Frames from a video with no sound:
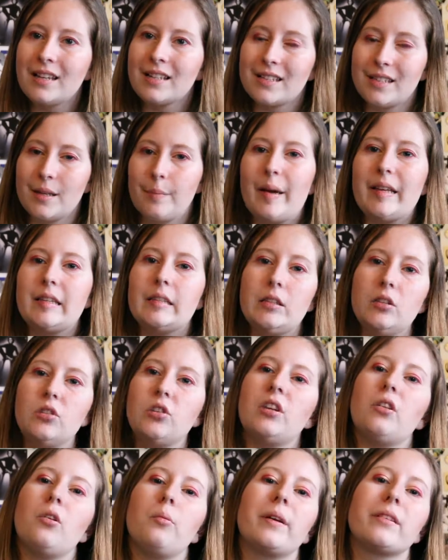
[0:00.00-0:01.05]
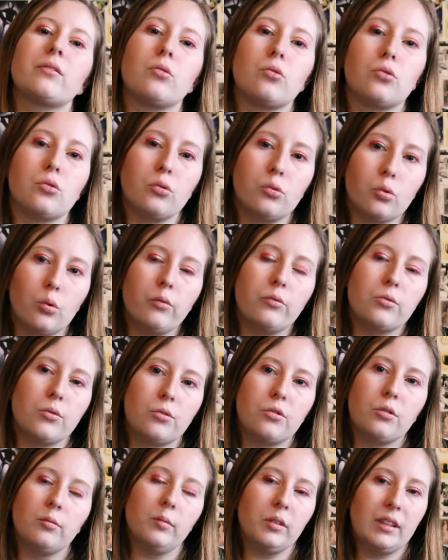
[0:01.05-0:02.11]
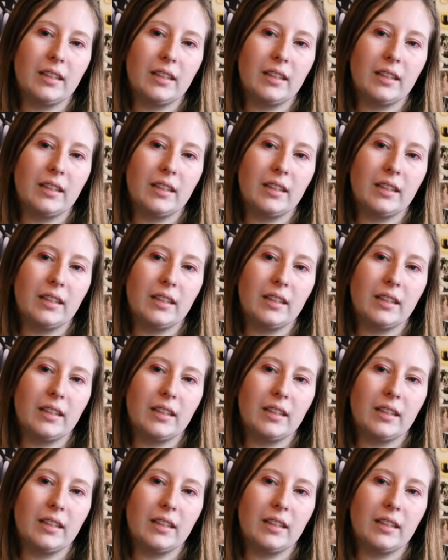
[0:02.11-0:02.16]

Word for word: c'est pas si gênant parce que je trouve justement